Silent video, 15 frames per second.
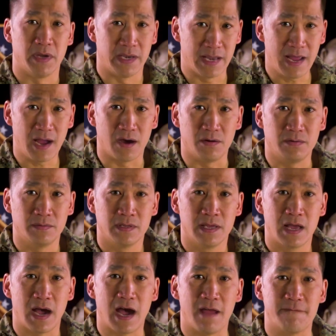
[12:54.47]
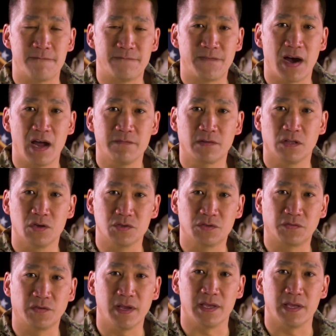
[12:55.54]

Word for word: But now, I have 5 close